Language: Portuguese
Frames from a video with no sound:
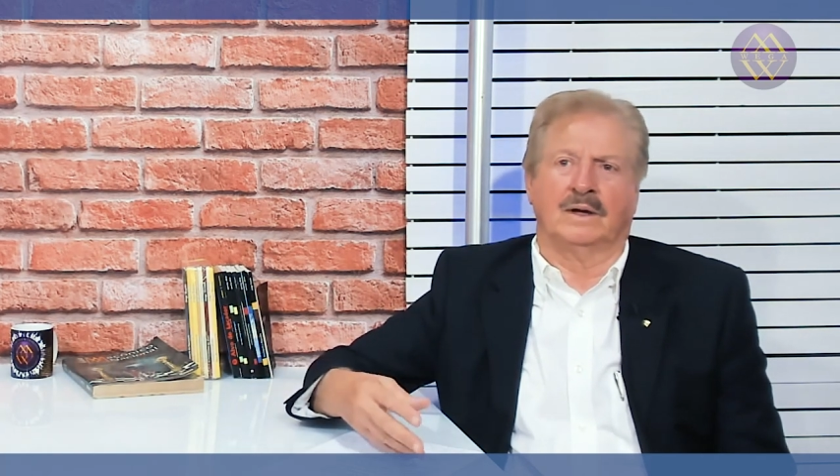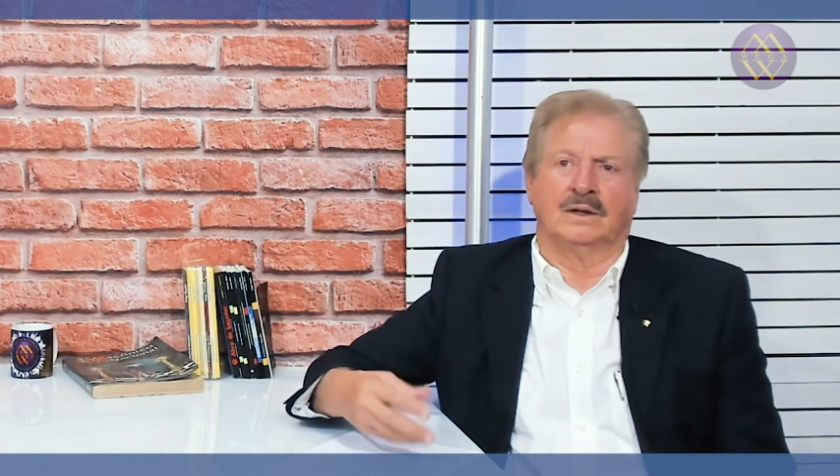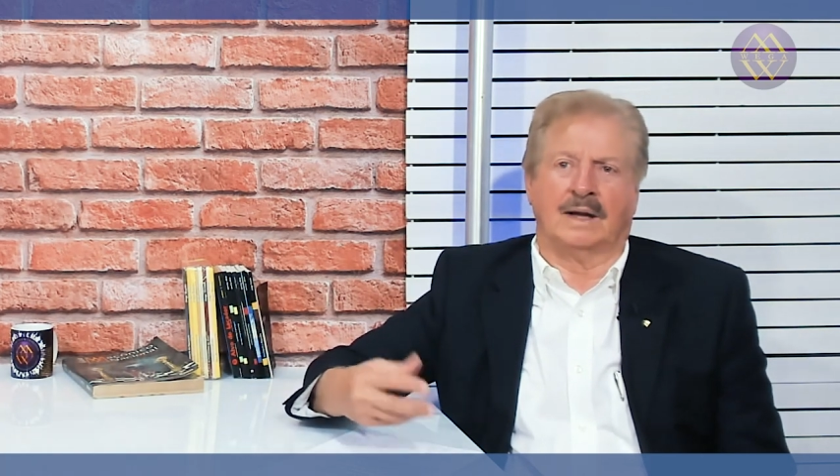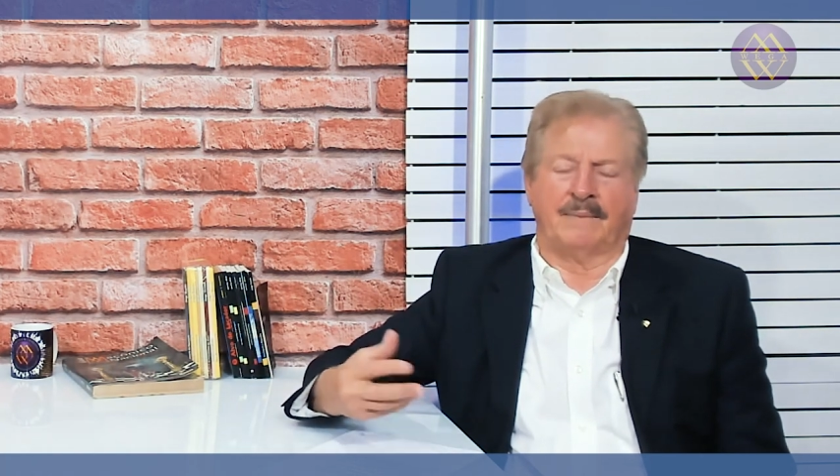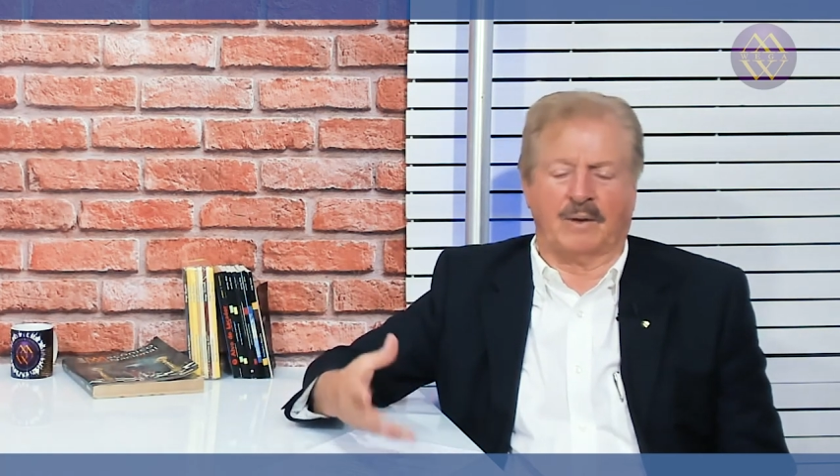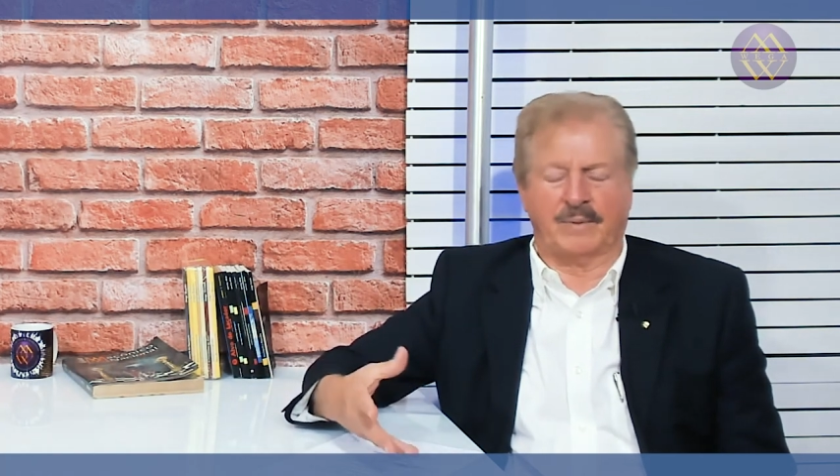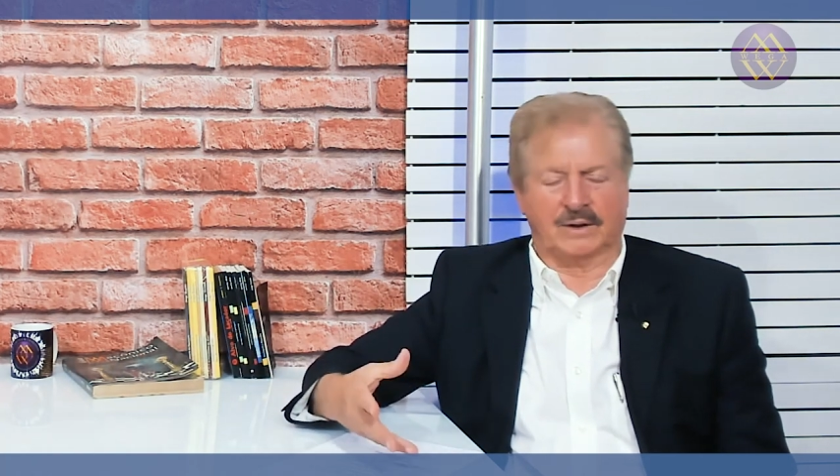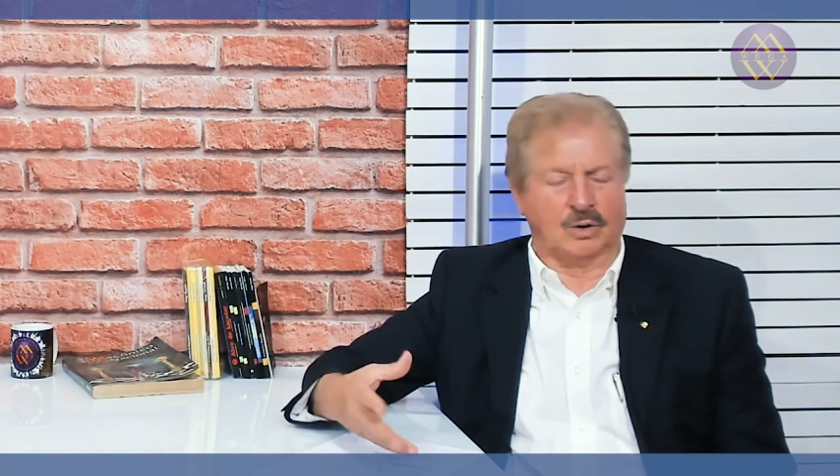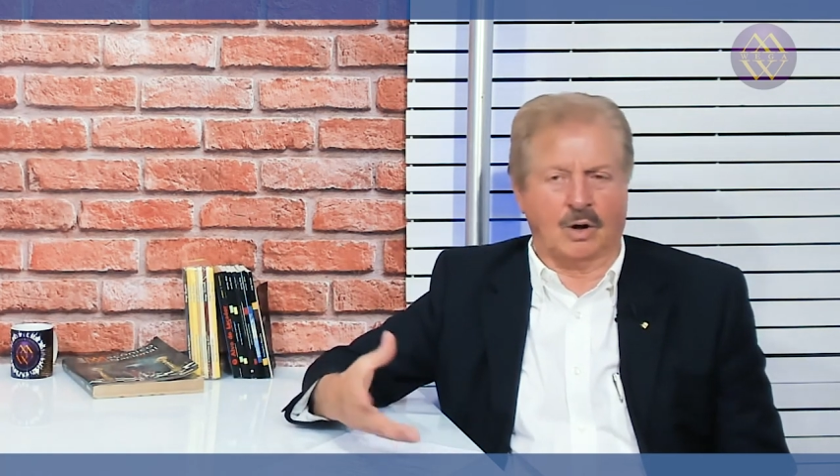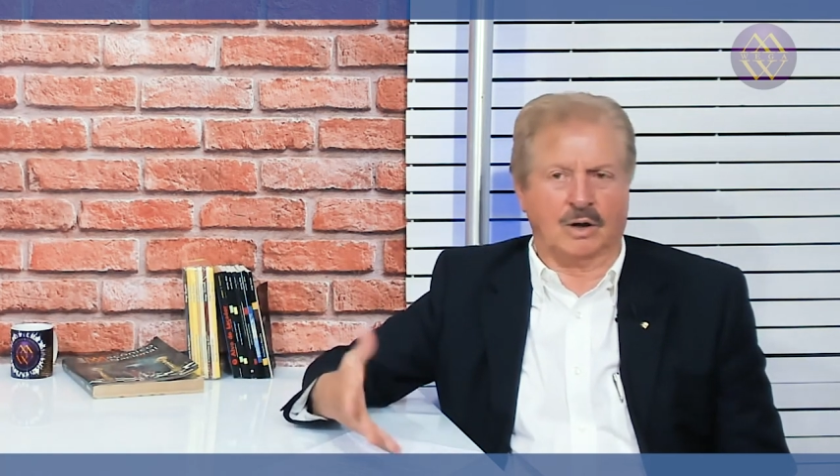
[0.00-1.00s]
a própria
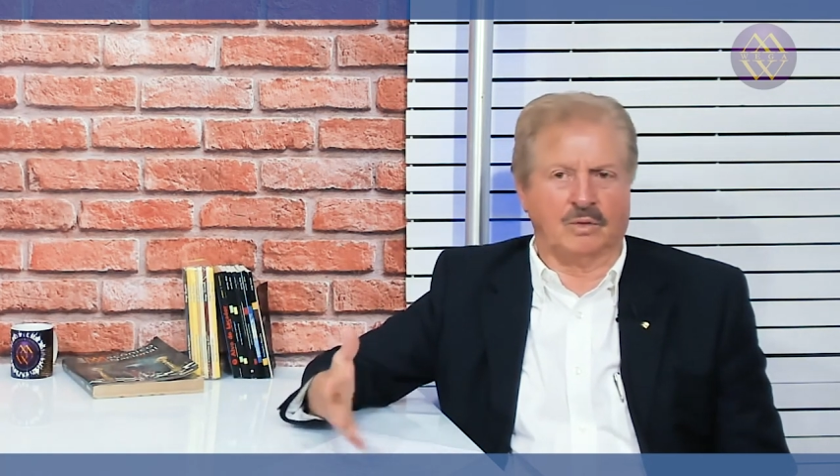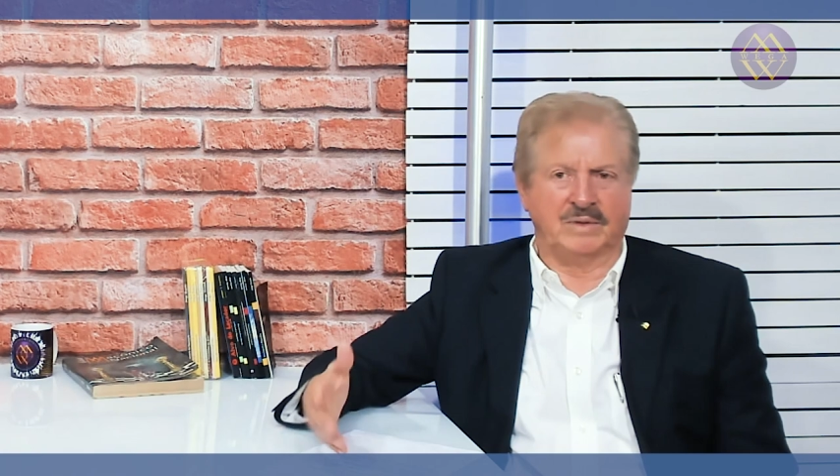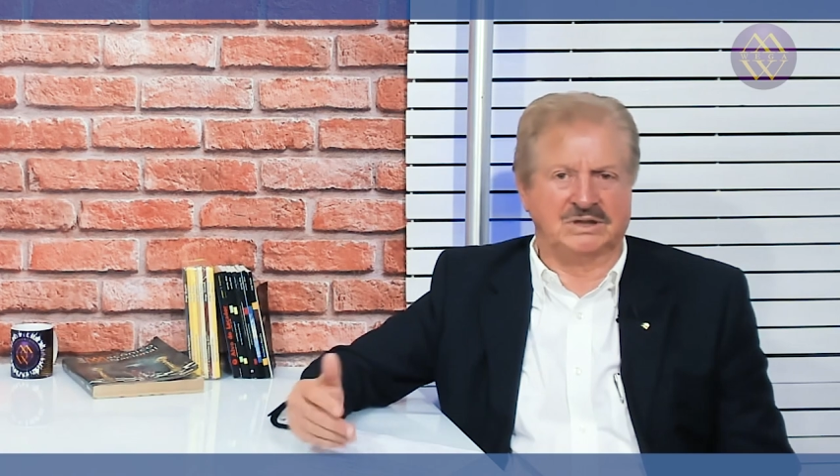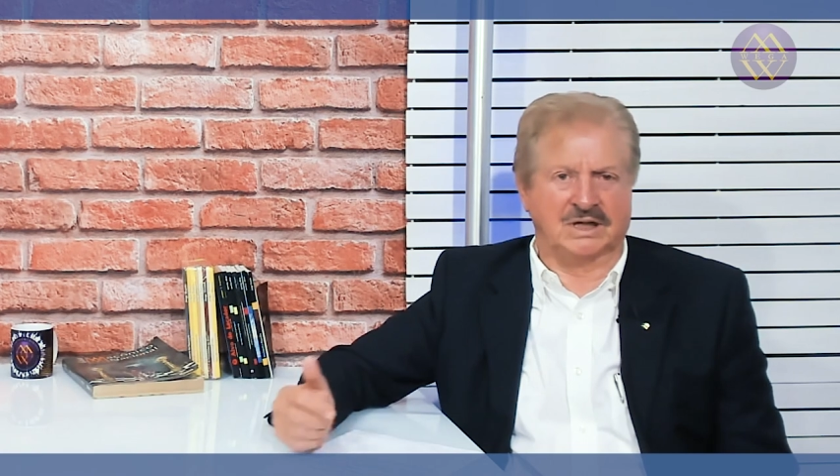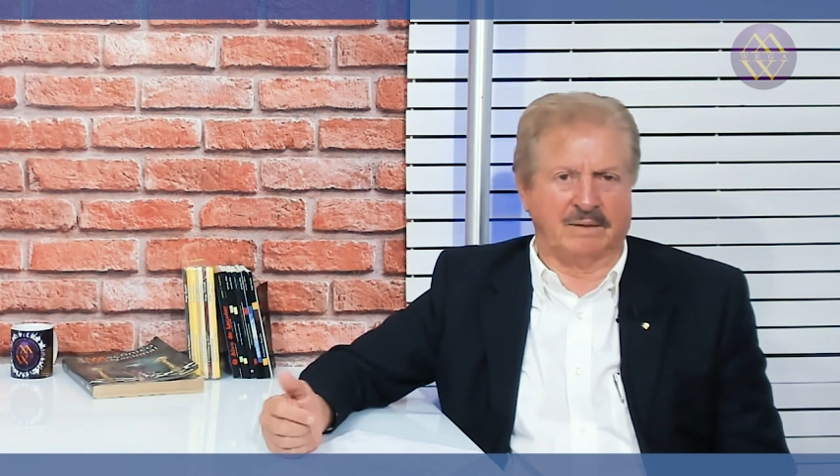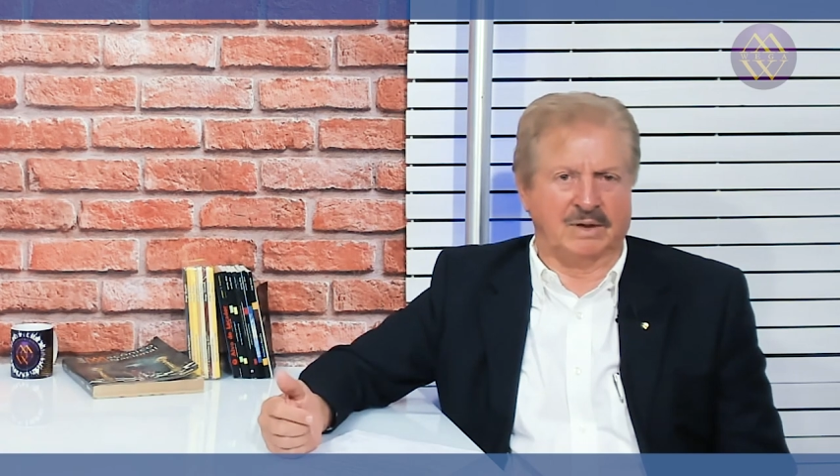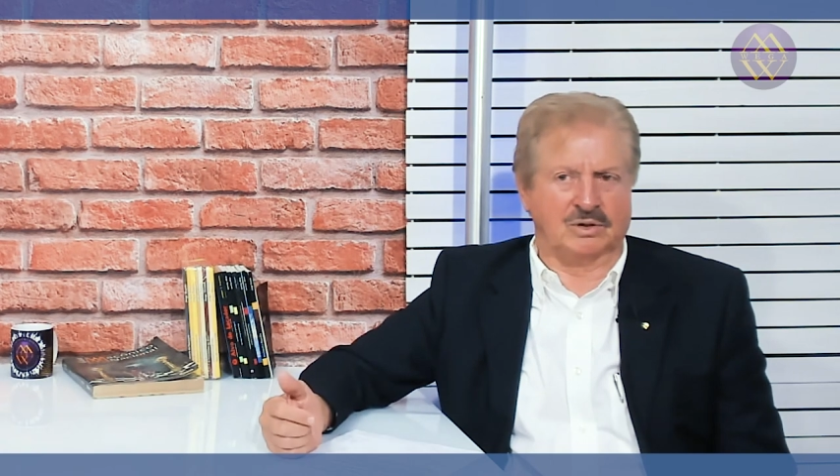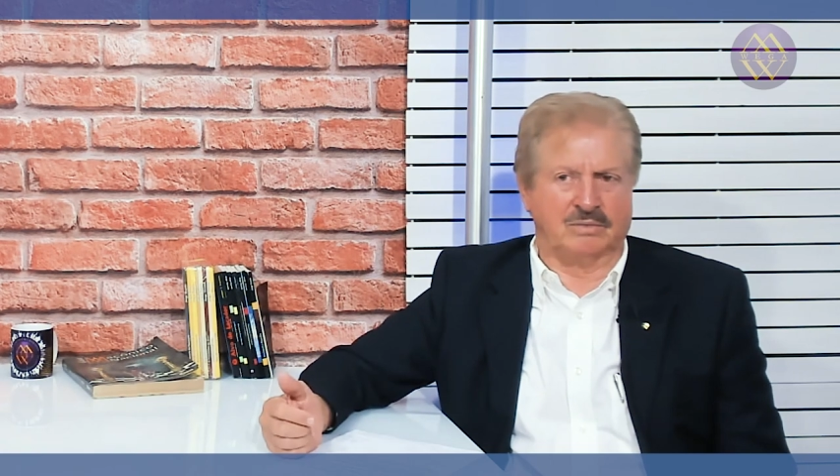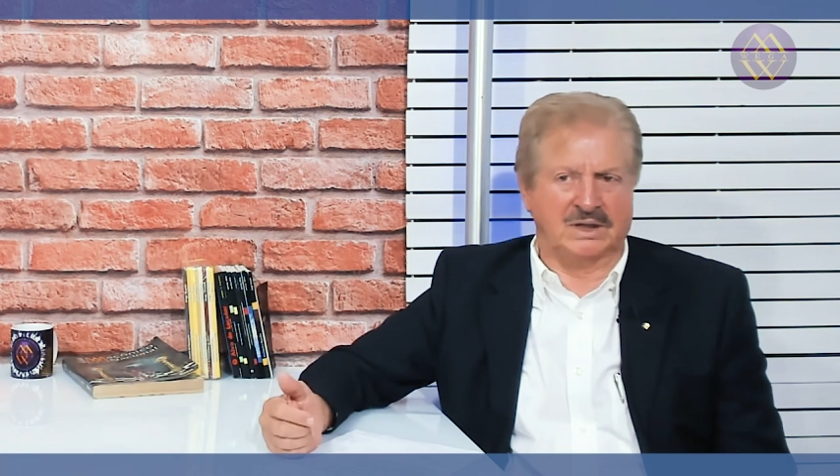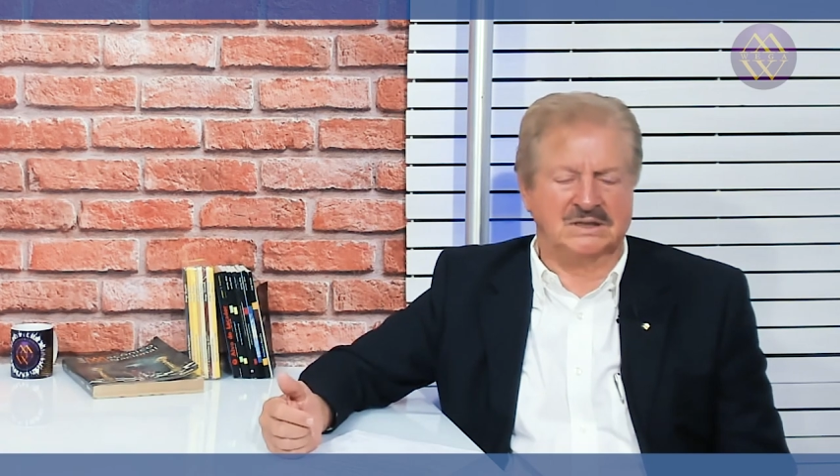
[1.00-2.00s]
droga ou
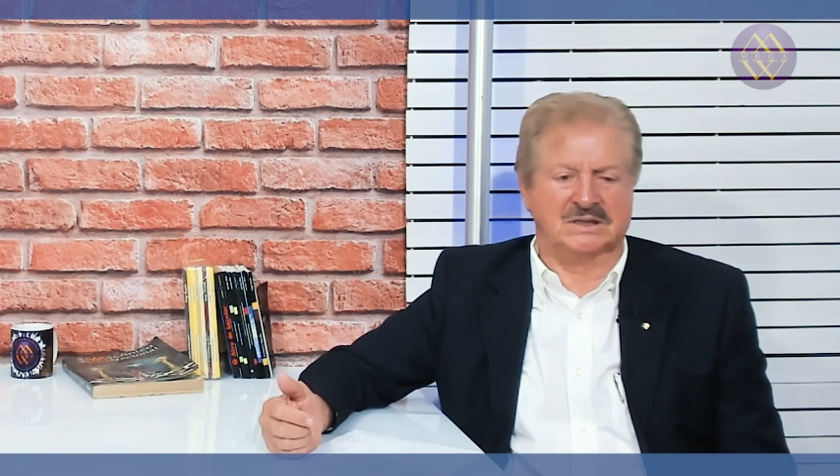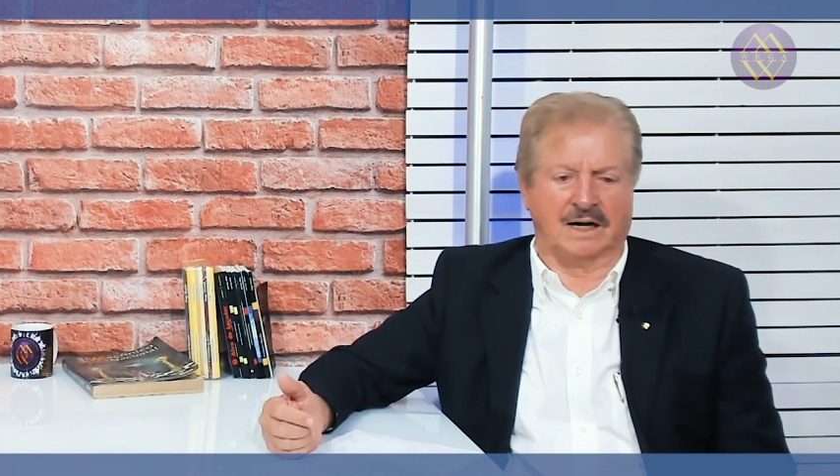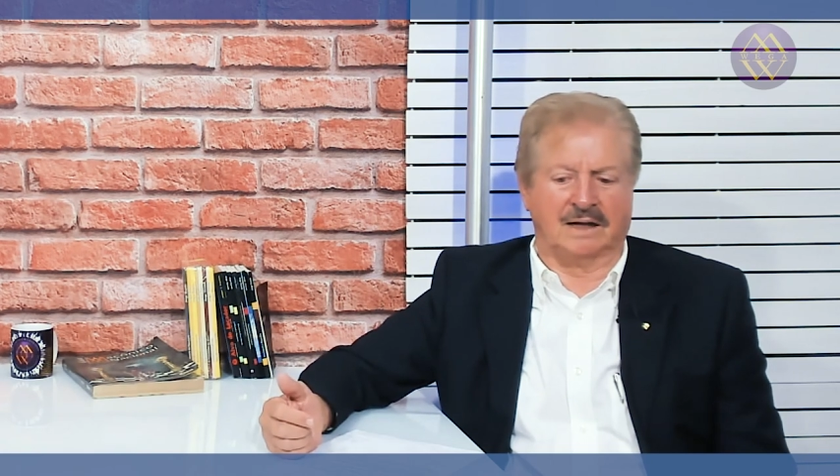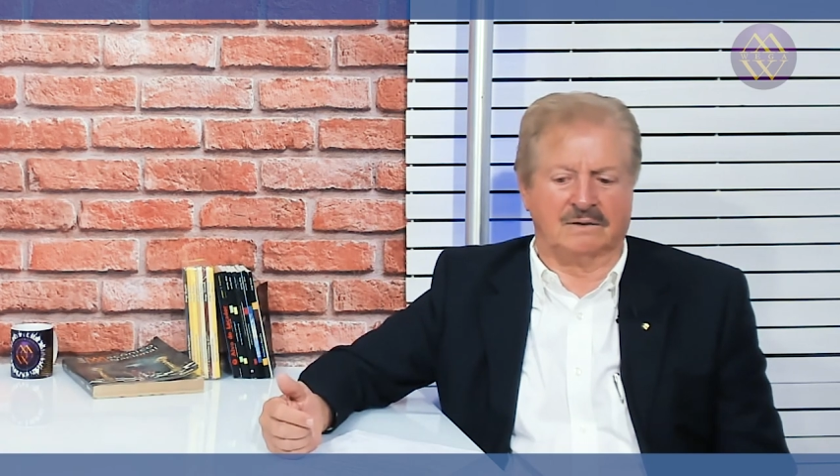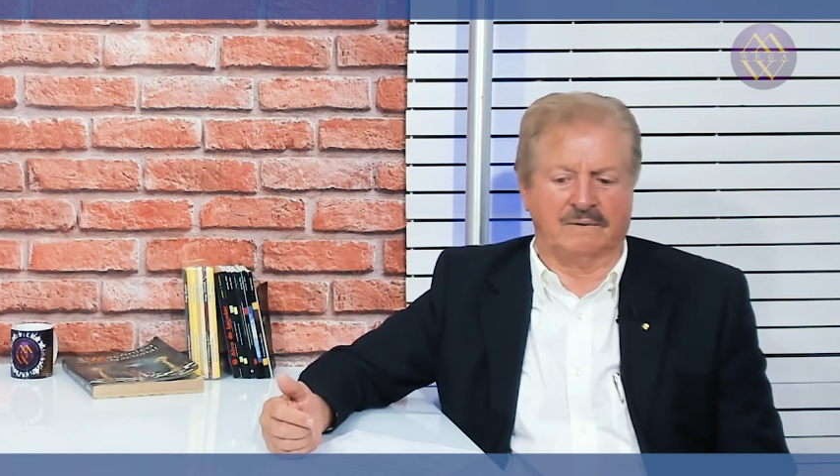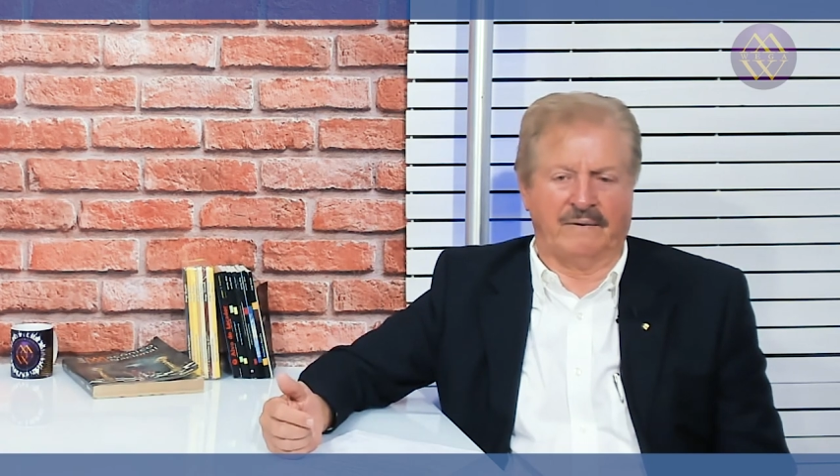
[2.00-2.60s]
medicamento ministrado.